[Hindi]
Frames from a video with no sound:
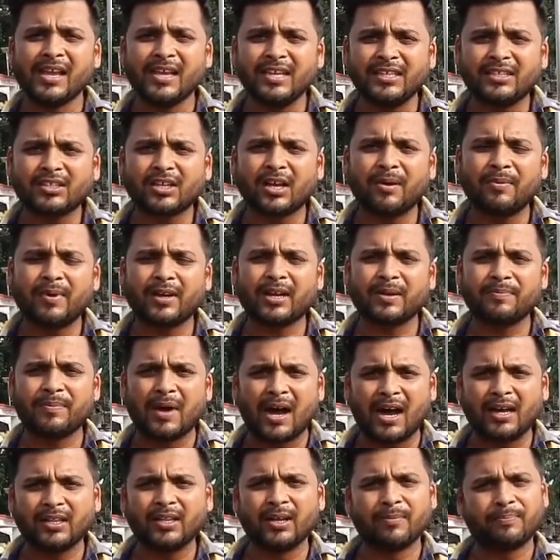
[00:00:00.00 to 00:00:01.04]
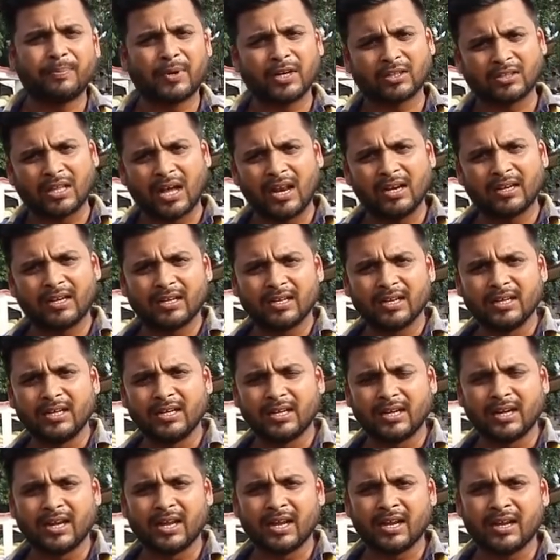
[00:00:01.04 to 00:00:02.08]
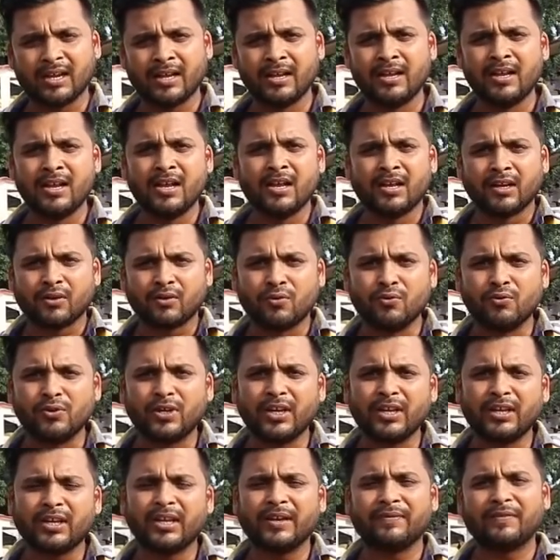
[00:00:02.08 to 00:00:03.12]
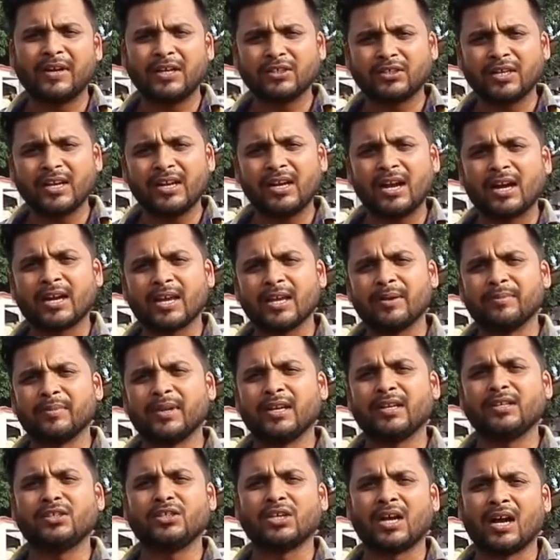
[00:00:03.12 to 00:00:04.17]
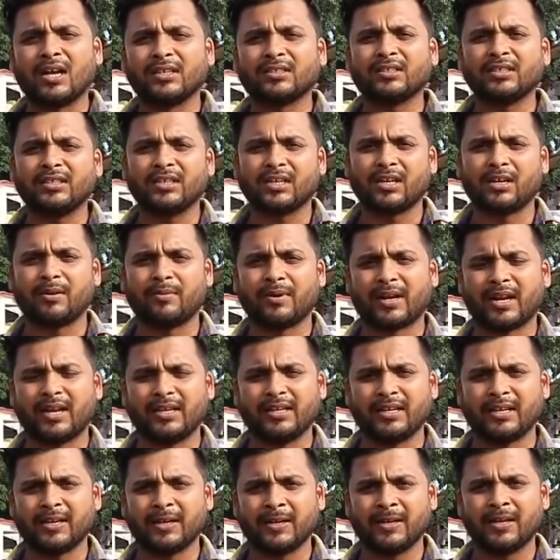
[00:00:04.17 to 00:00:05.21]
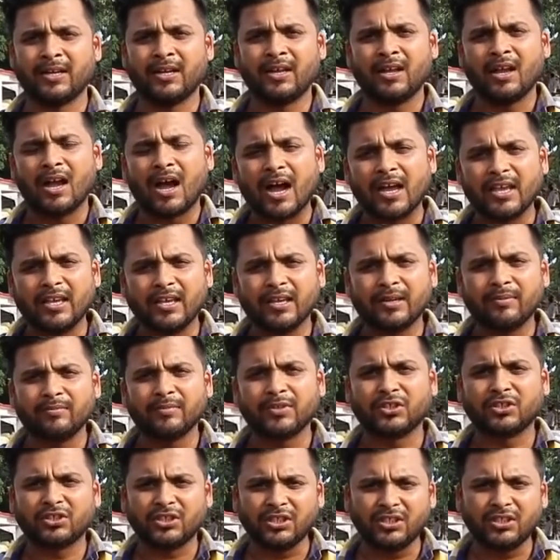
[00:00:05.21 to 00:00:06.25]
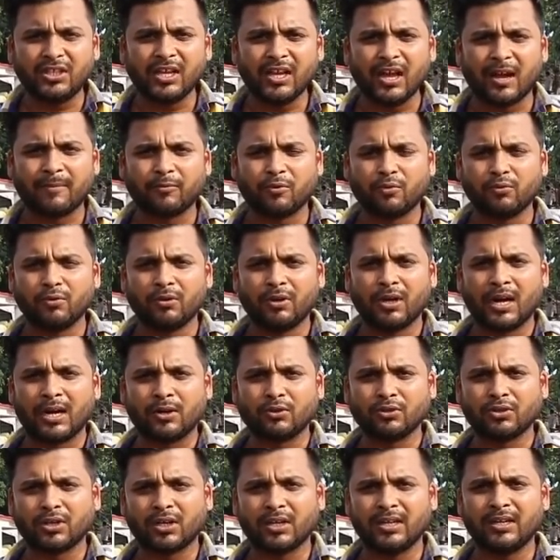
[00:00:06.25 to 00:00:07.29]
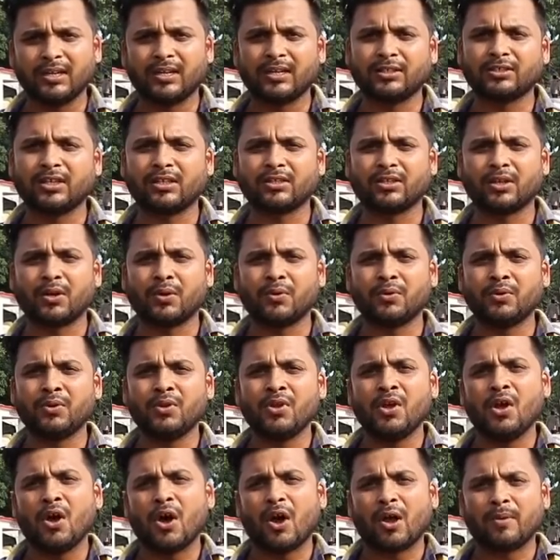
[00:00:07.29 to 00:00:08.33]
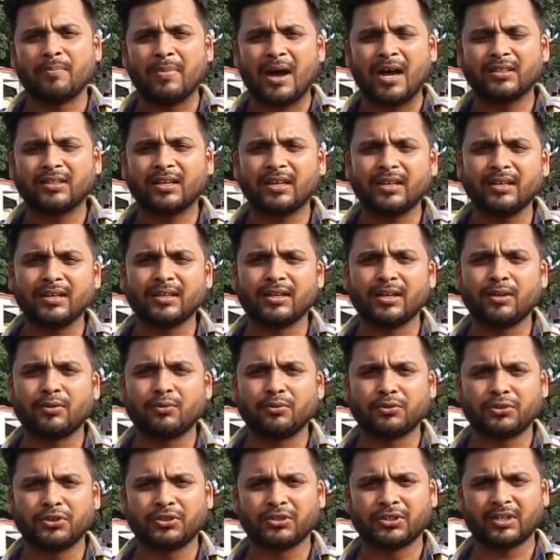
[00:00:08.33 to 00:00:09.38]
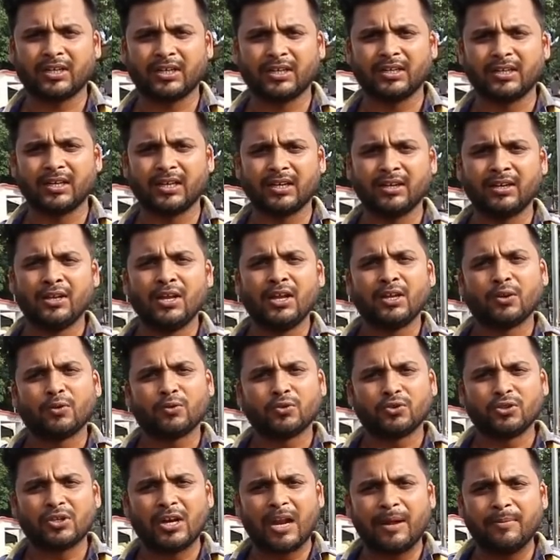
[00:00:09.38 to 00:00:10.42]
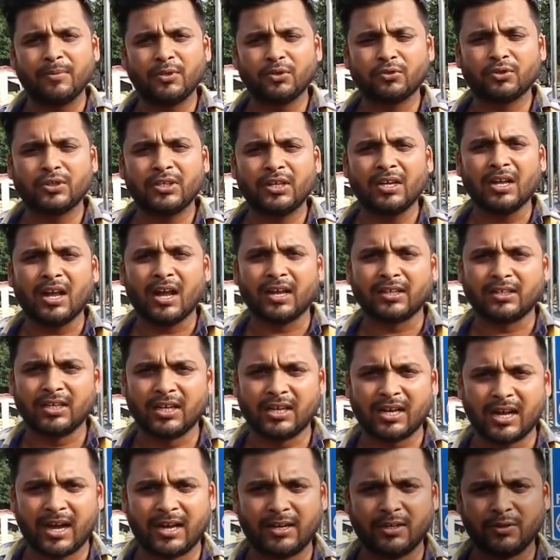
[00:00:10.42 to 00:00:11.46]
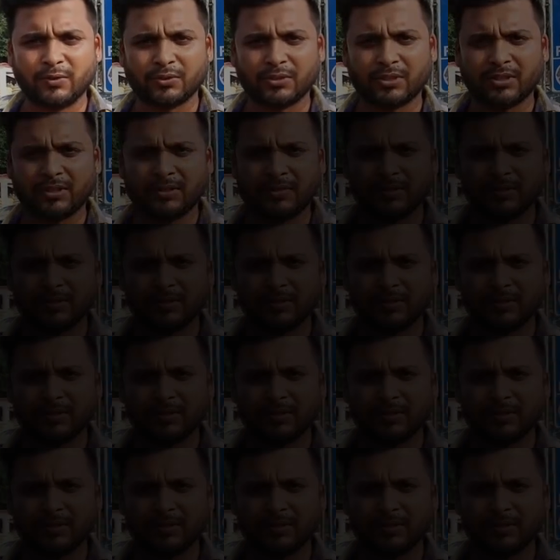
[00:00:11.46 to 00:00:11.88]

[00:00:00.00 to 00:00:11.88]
इस खबर के बाद हम पड़ताल करने निकले हैं खूटी के वैसे इलाके में जहाँ से ये खबर आई है आइए मैं सीधे आपको उन इलाकों तक लेकर चलता हूँ और बात करने की कोशिश करेंगे कुछ ग्रामीणों से अधिकारियों से